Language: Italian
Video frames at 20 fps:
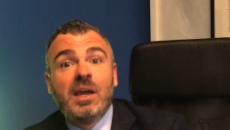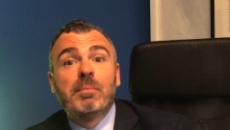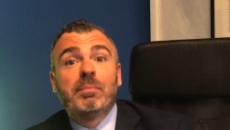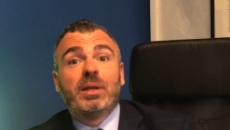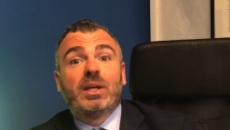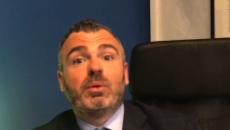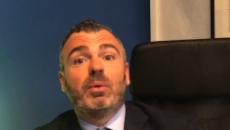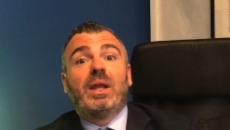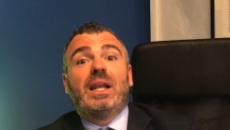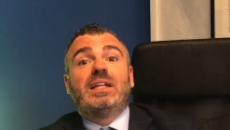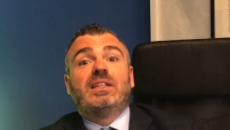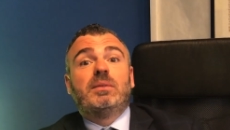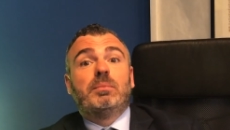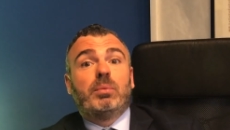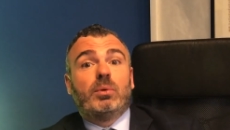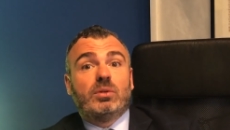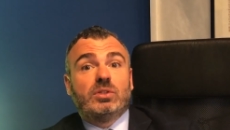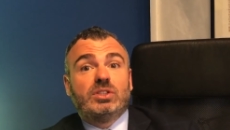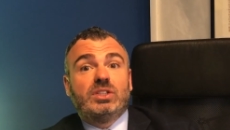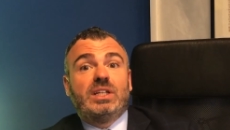per quella
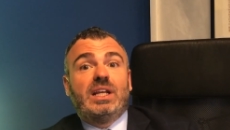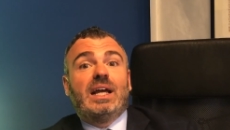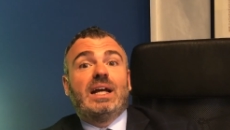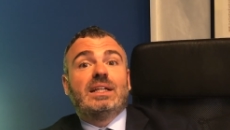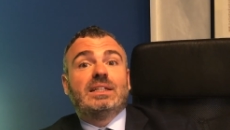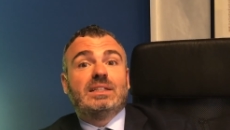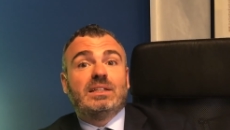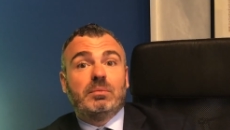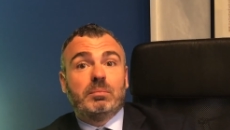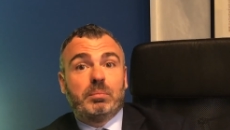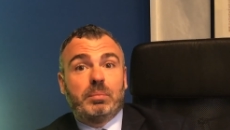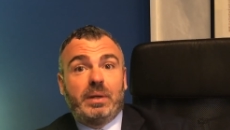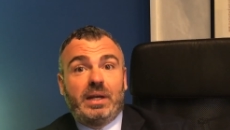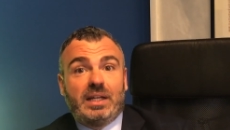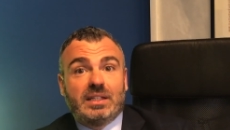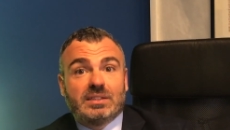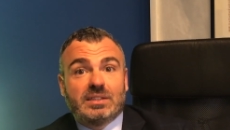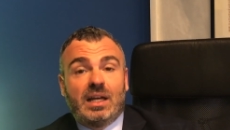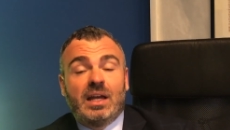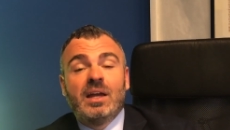tipologia di
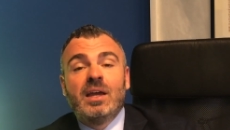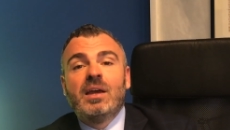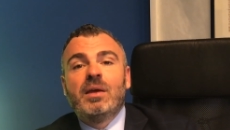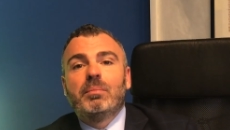impresa,